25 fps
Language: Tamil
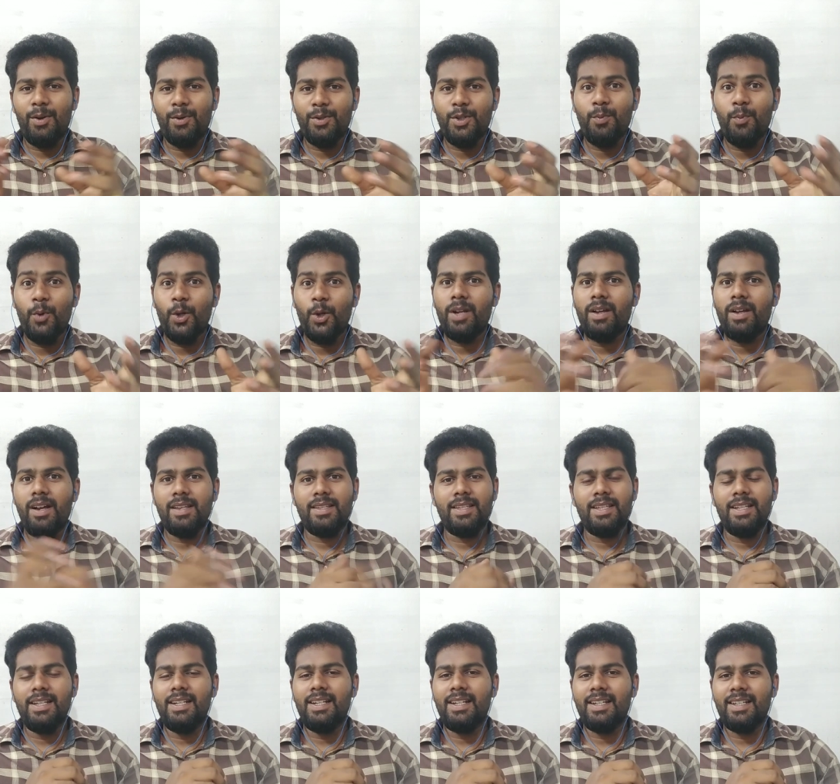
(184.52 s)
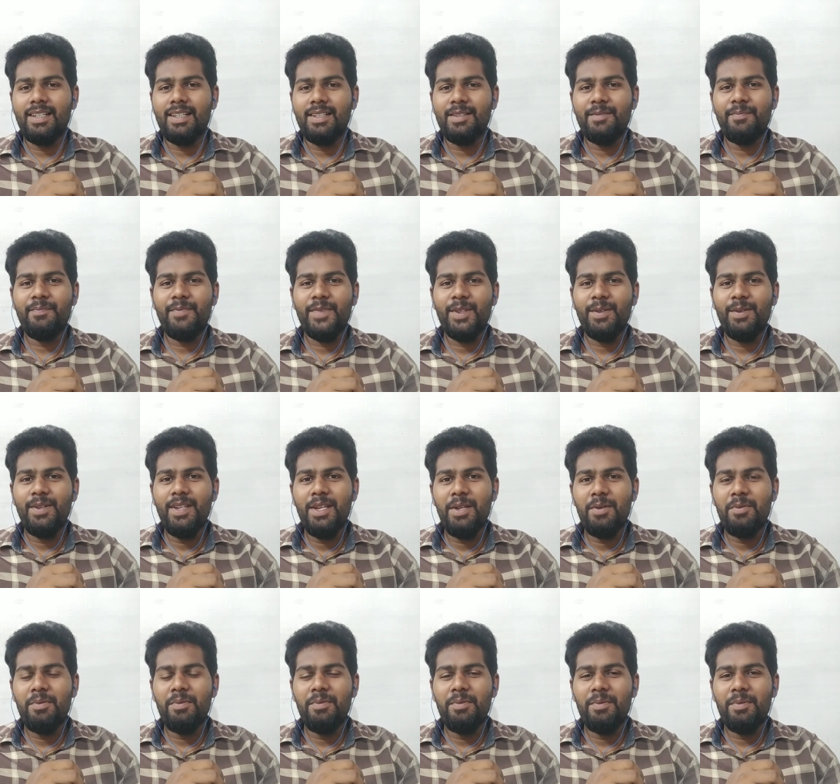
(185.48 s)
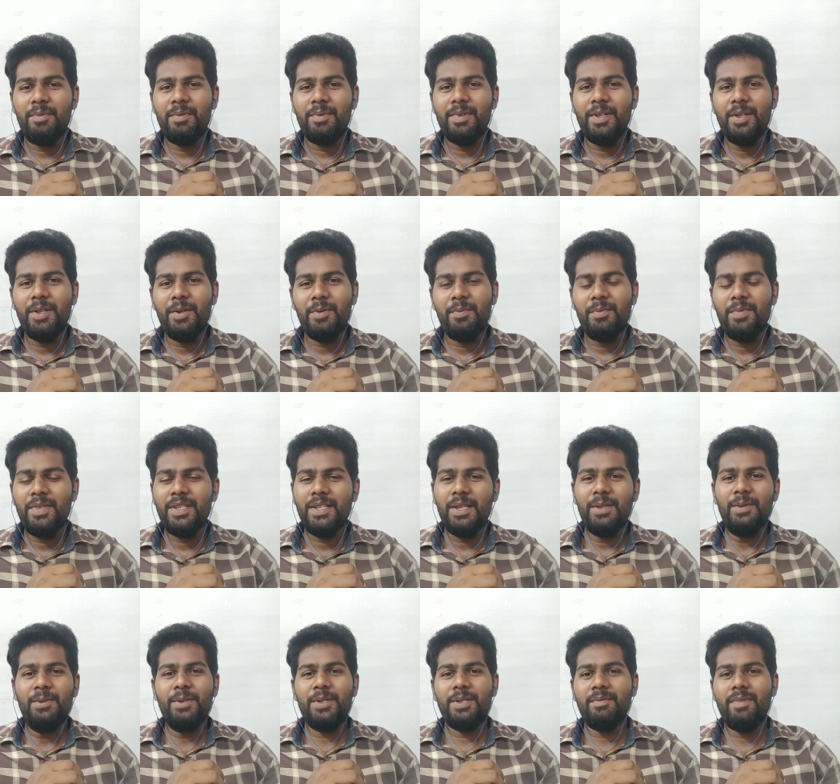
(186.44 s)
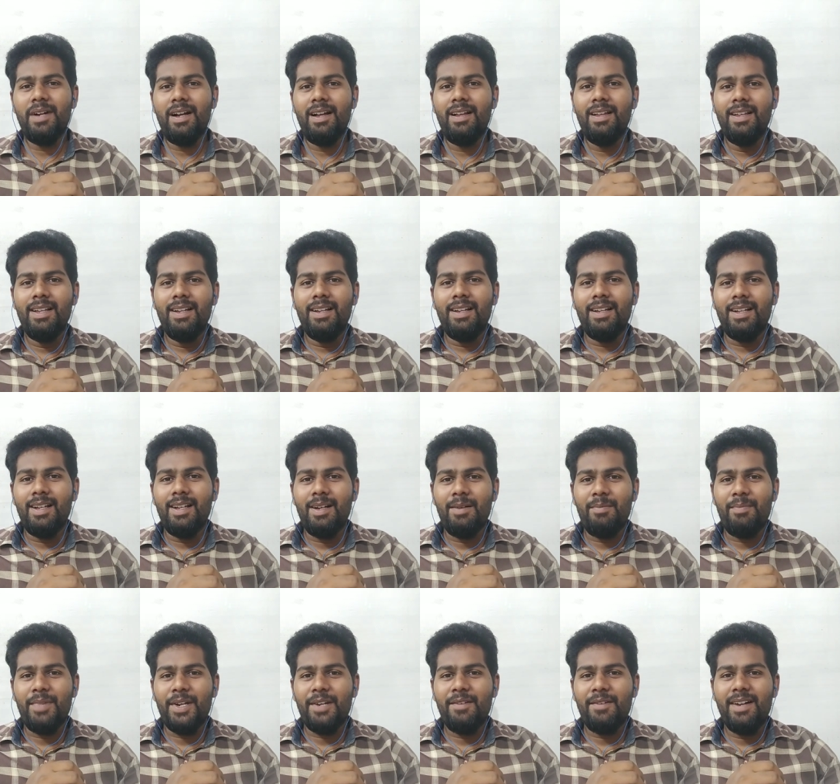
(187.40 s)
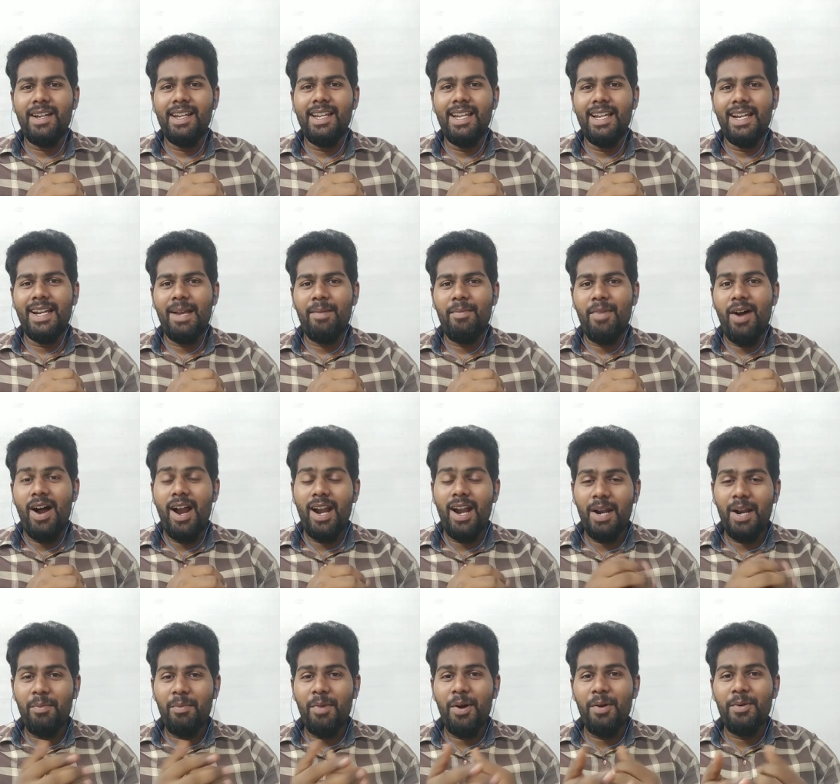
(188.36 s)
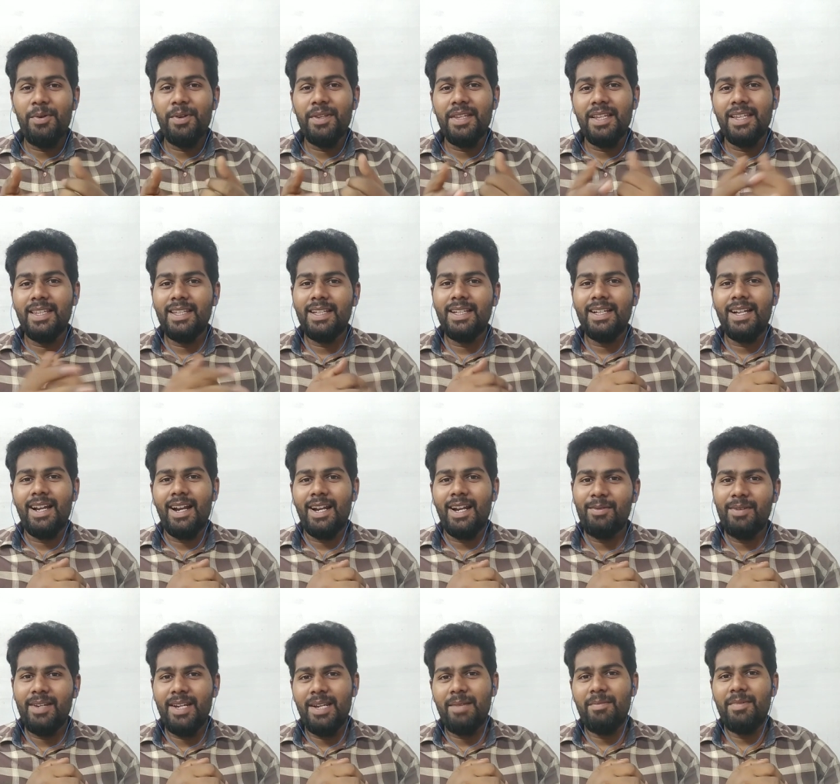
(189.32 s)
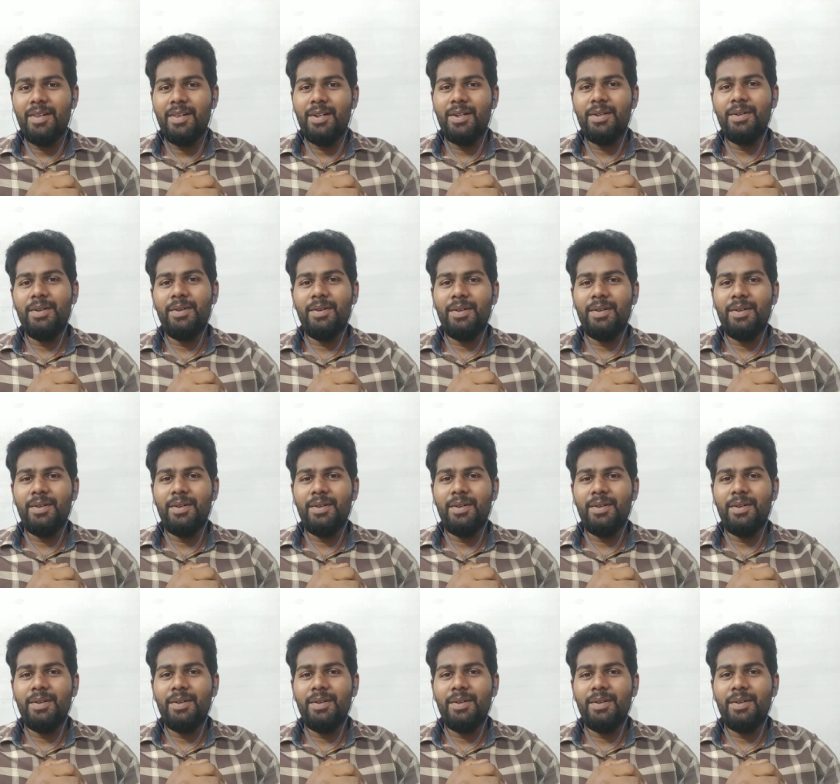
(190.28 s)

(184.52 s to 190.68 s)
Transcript: கொஞ்சம் பொற்காசுகள் இருக்குது ரொம்ப ரொம்ப சந்தோஷமாக பரவாயில்ல நம்ம ஆழமாக உழுதுறதுக்கு கடவுளே நமக்கு